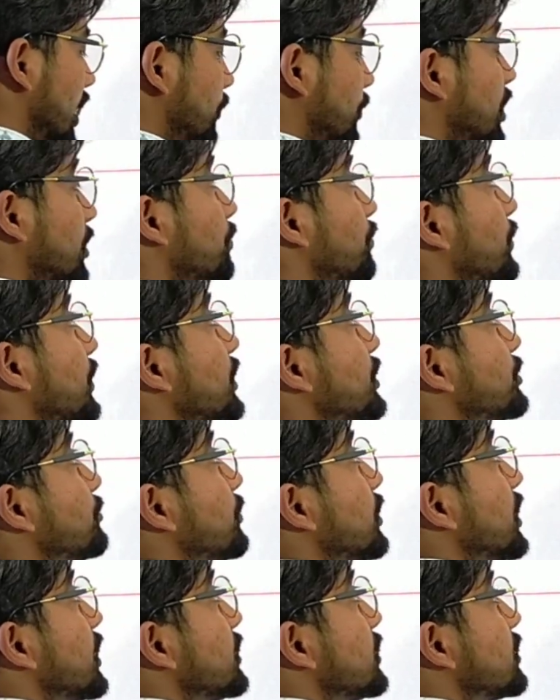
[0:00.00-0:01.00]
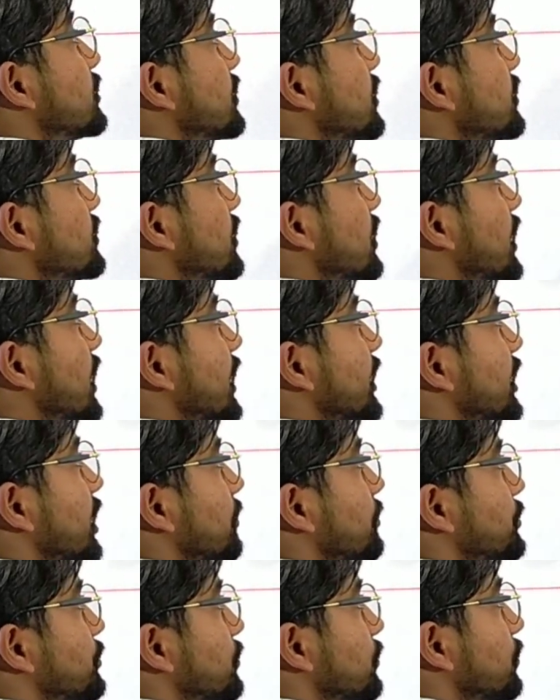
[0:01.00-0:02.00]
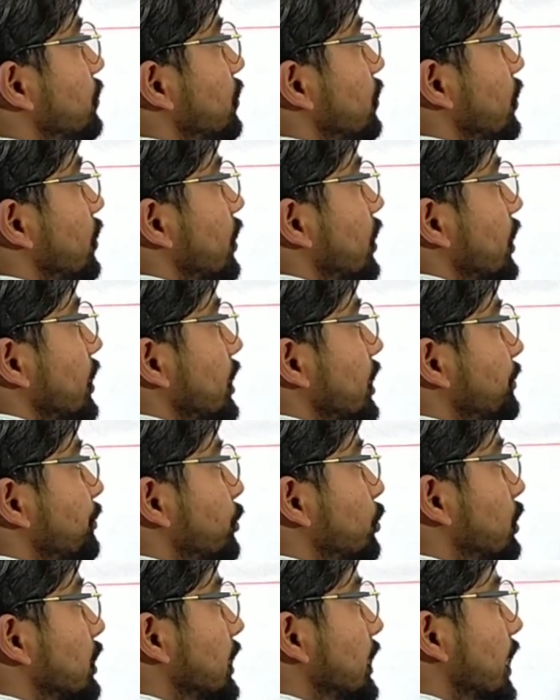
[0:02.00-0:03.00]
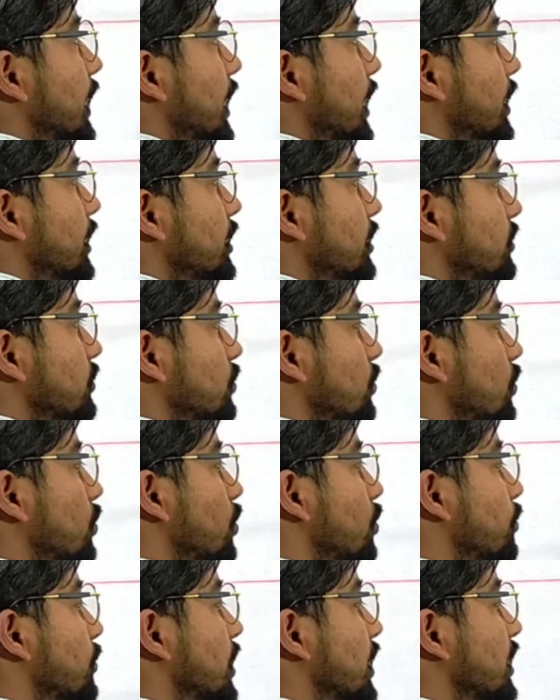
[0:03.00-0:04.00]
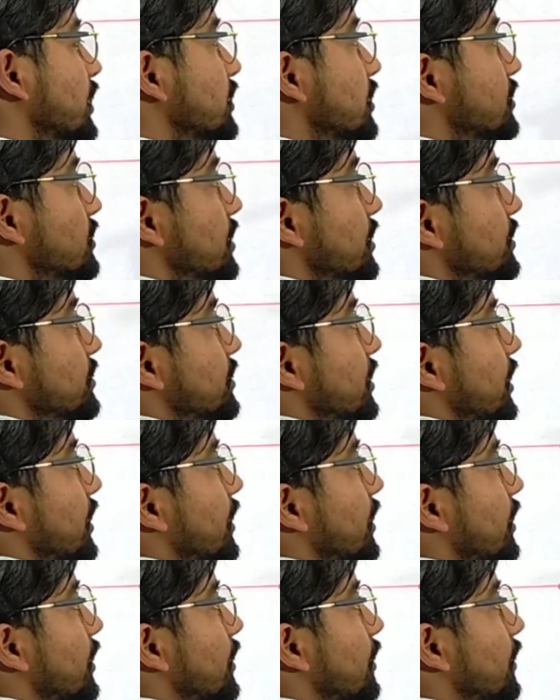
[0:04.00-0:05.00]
यहाँ पे एक बीच में रेजिस्टेंस लगा दिया बच्चों ये बोल दिया है कि ये दो ओम का रेजिस्टेंस है